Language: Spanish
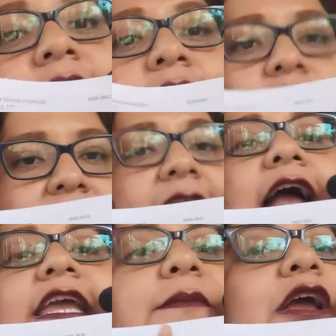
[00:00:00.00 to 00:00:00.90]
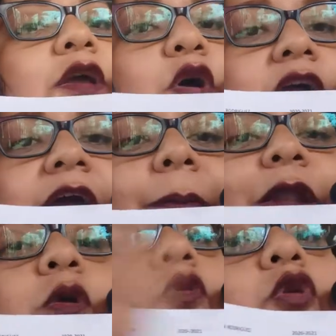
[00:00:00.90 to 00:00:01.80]
Ok, aquí me equivoqué,
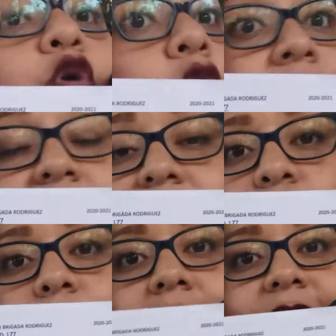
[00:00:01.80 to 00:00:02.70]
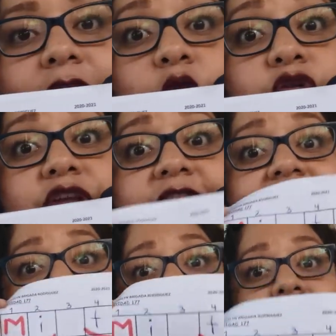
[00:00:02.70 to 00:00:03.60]
pero con el dedo mágico se
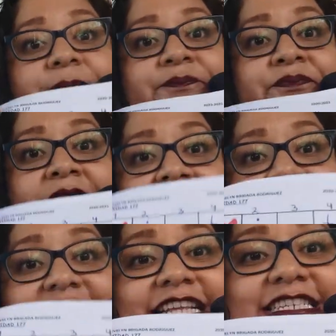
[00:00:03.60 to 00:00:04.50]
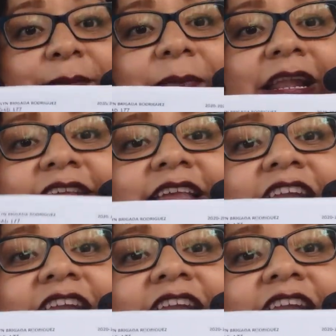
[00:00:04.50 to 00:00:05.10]
tapa, se desaparece.